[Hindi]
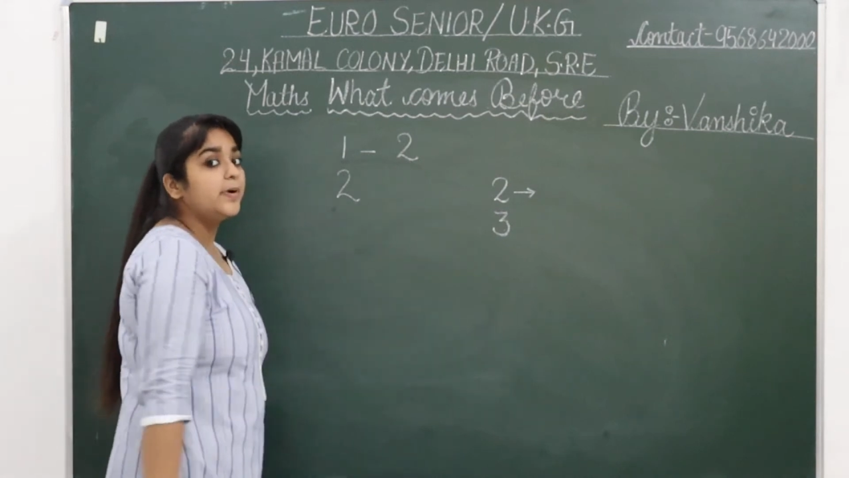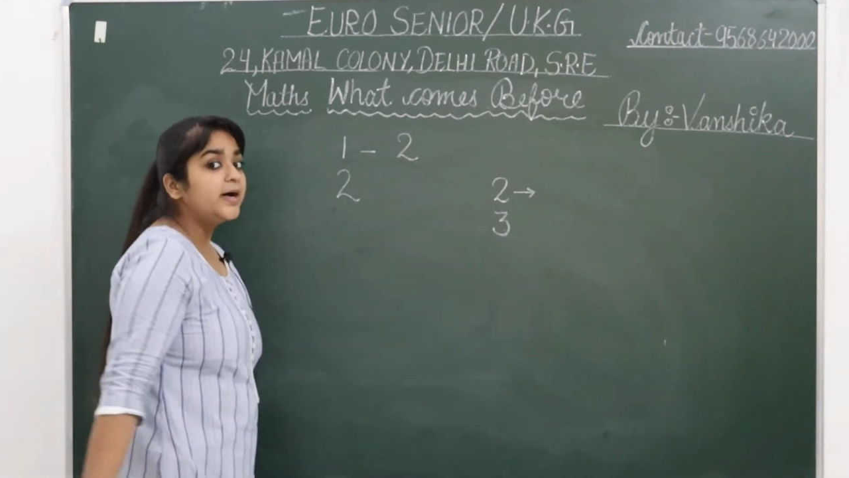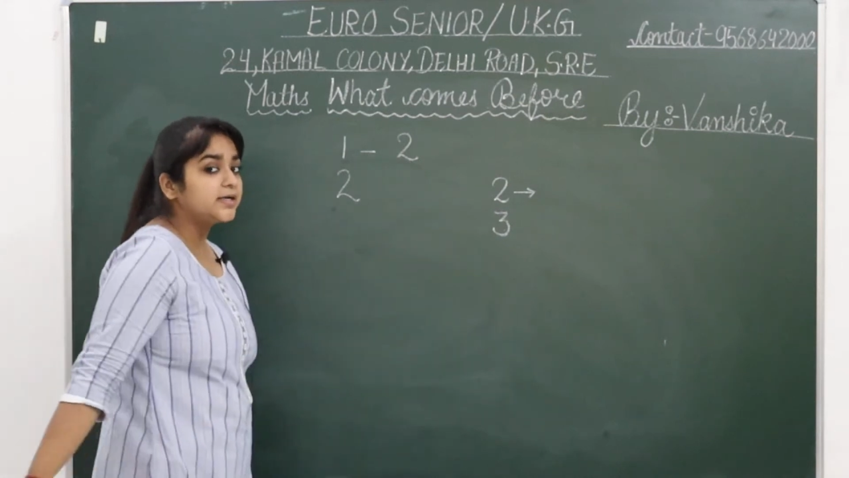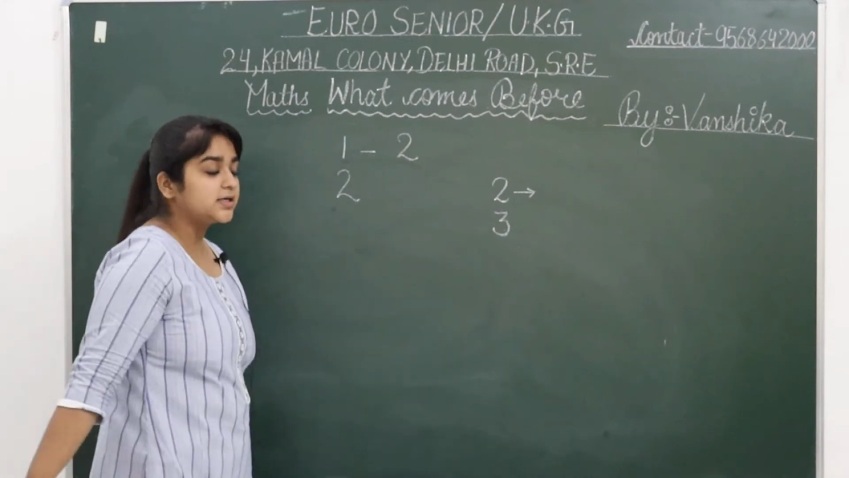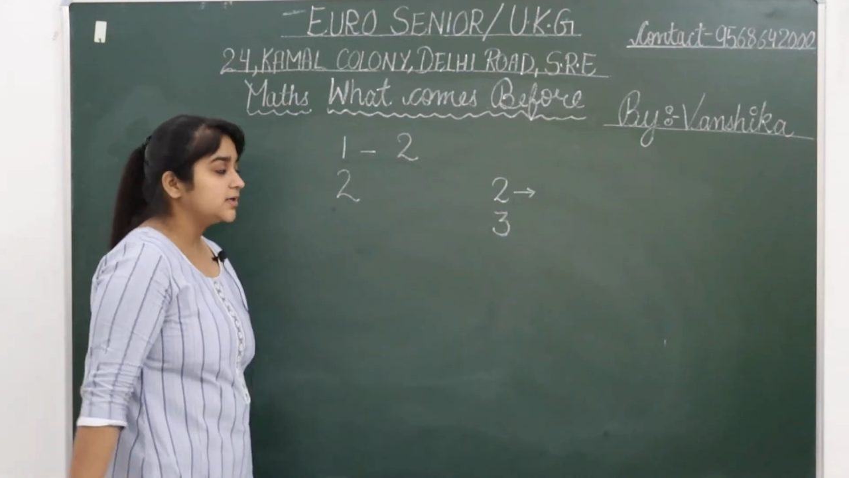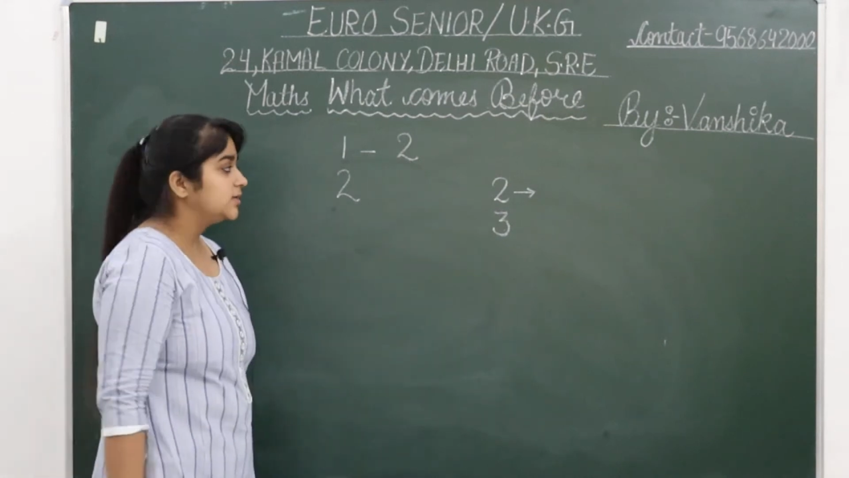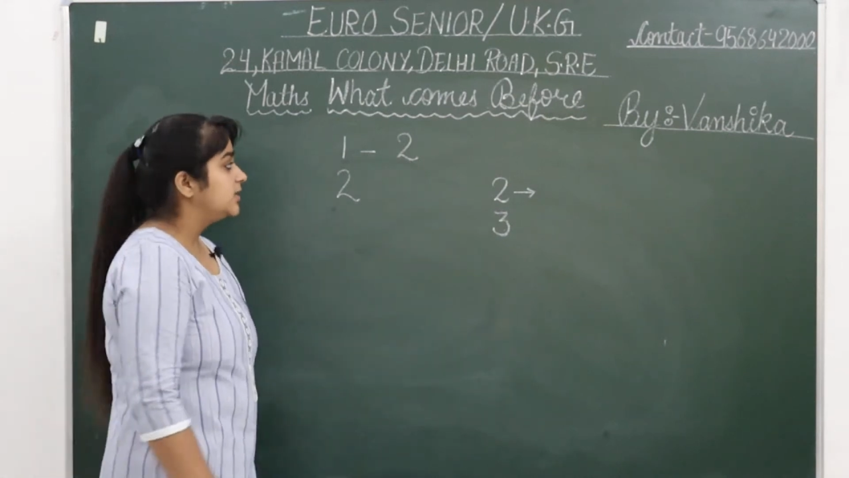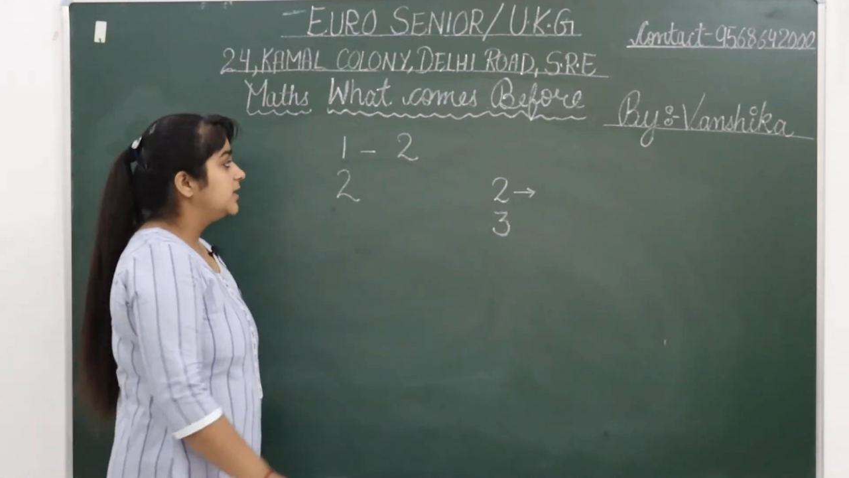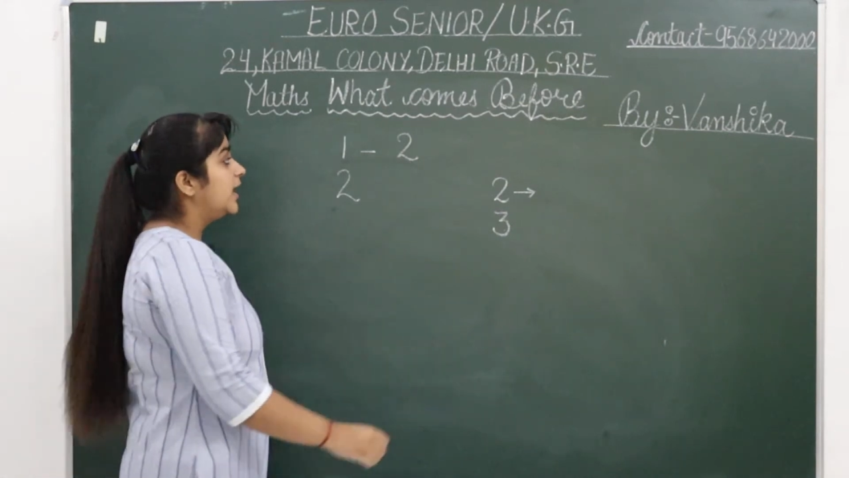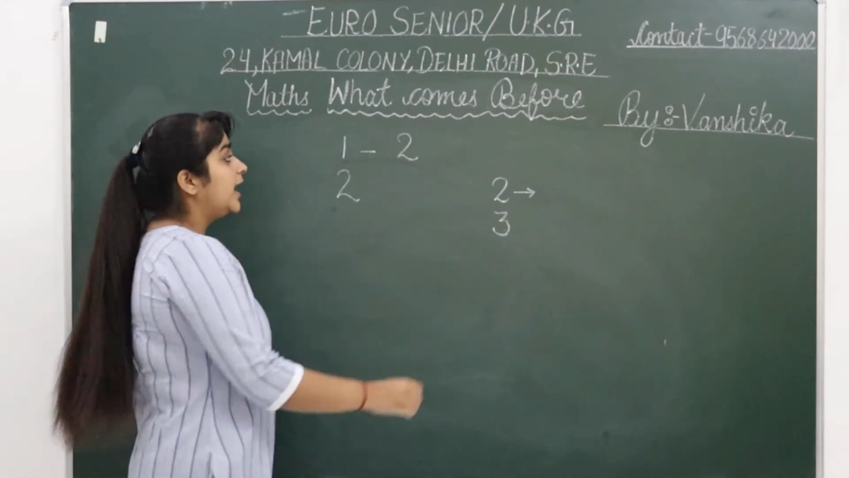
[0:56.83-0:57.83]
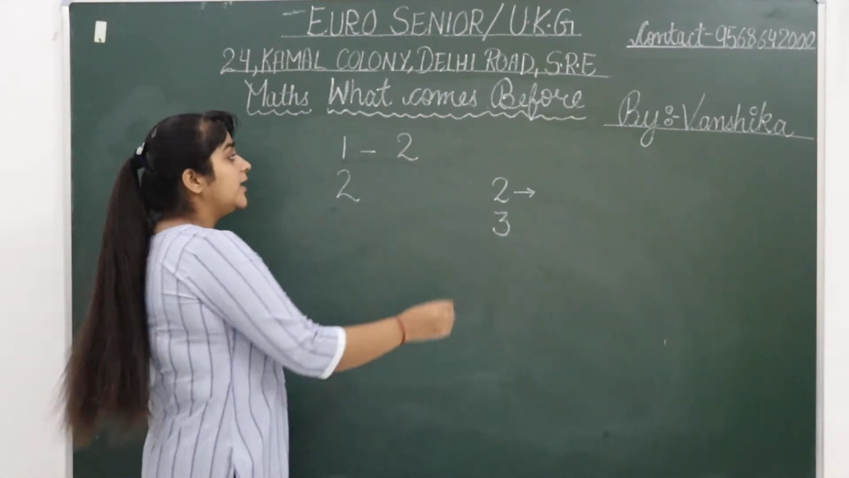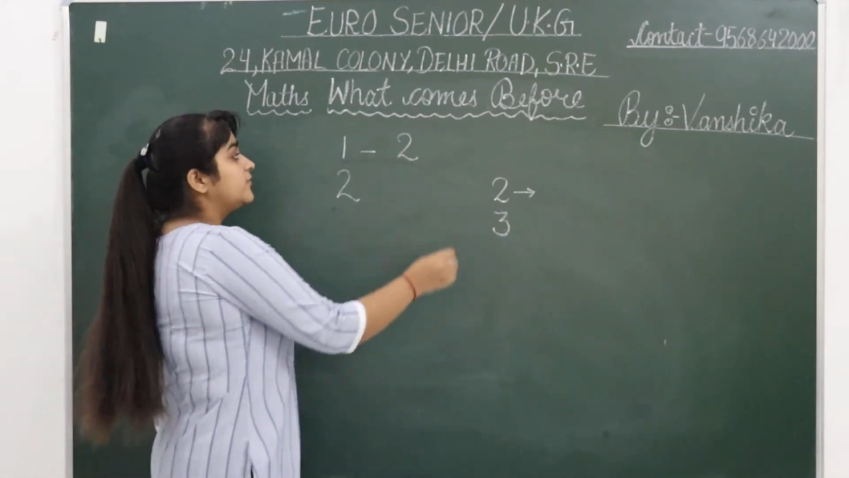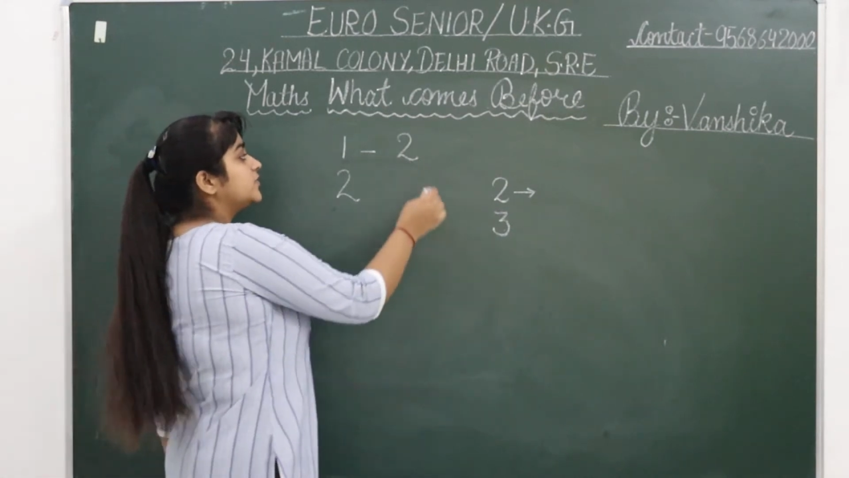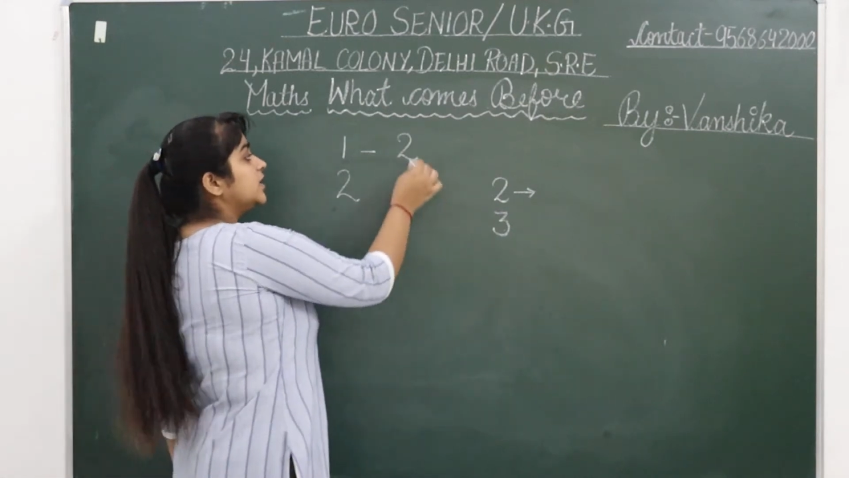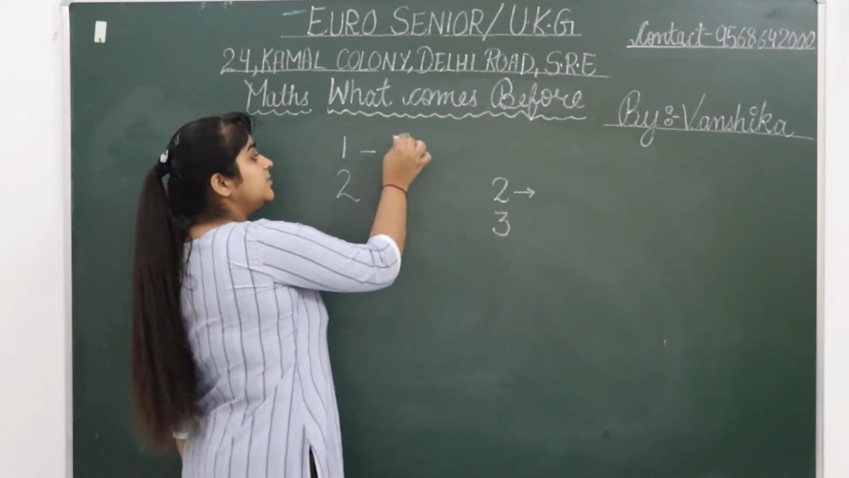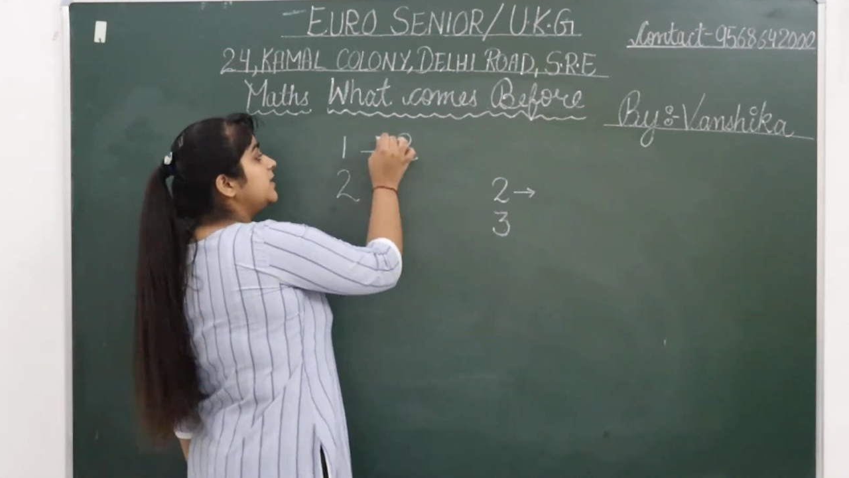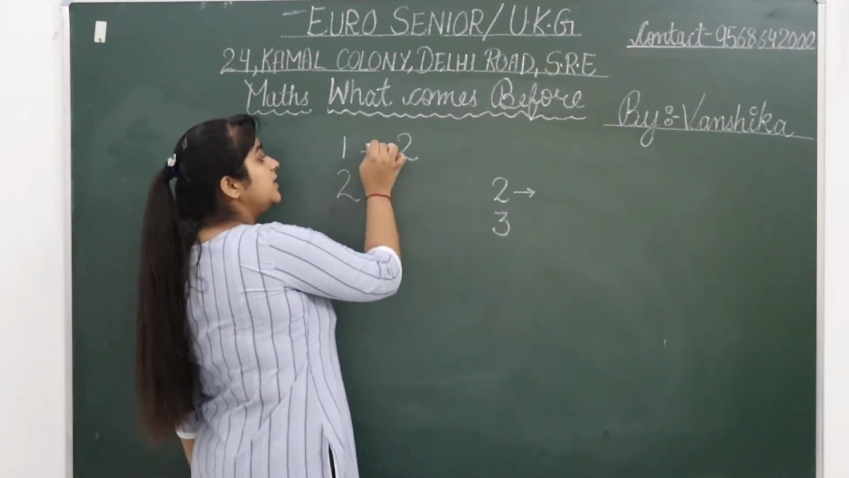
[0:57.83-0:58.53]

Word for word: बट आफ्टर